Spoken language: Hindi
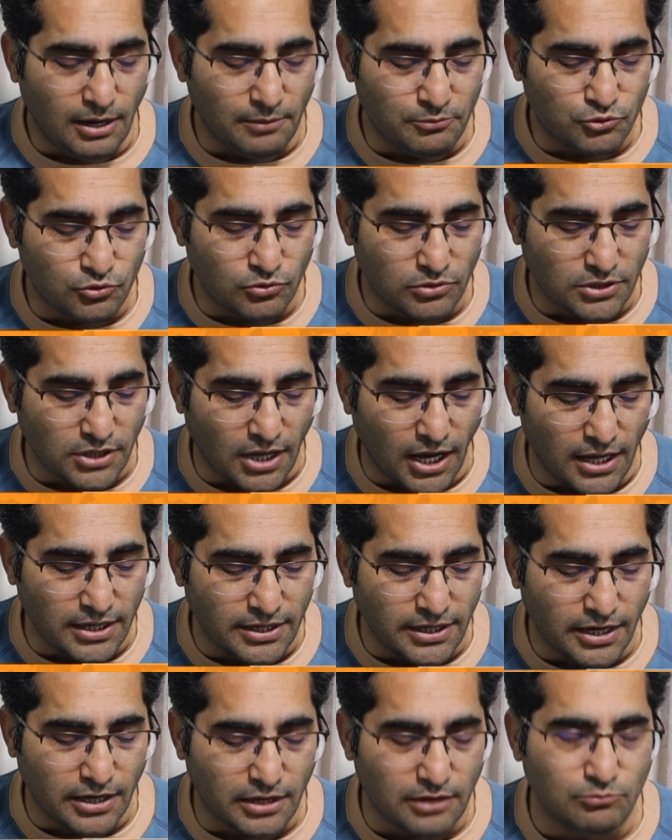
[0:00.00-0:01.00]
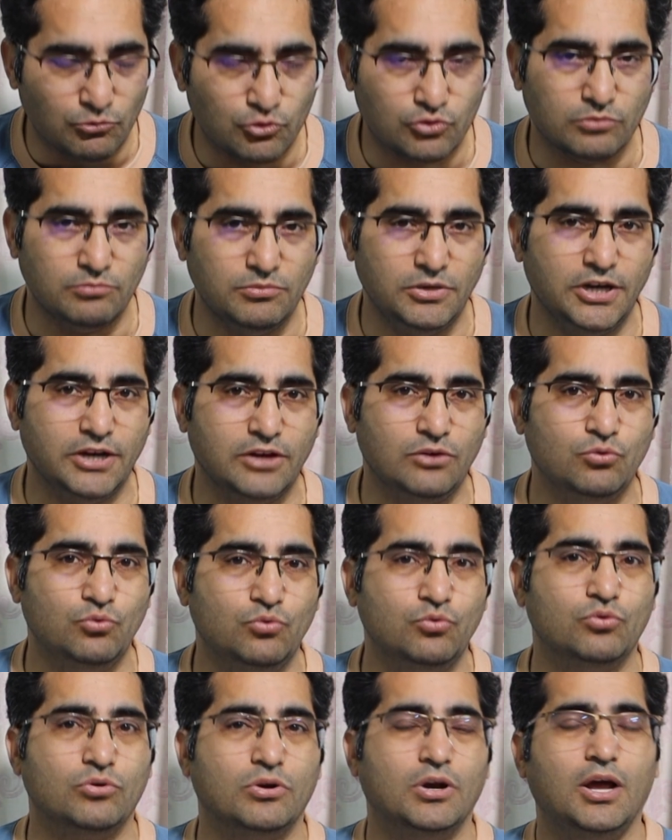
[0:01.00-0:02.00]
अब सूरत हाल यह है कि मुस्लिम लीग
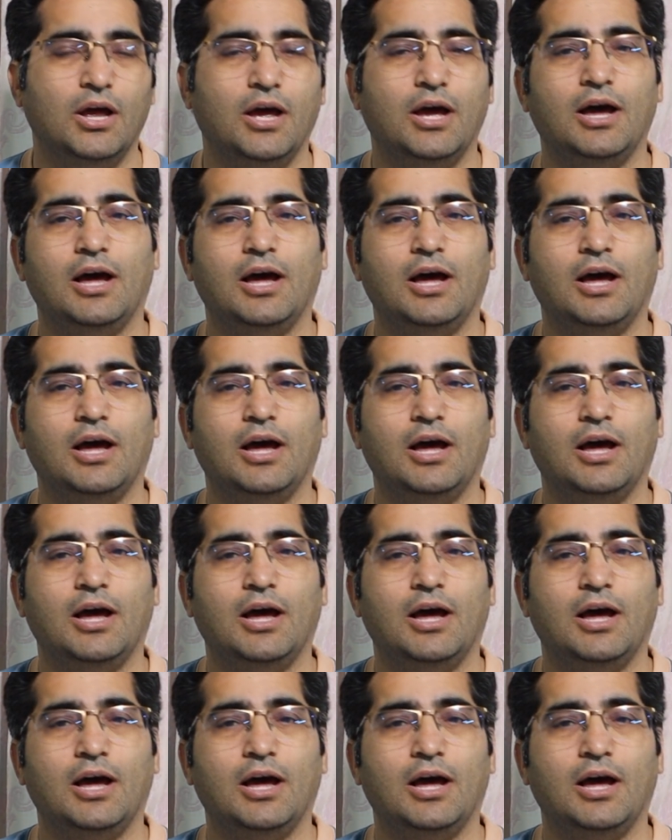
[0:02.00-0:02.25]
नून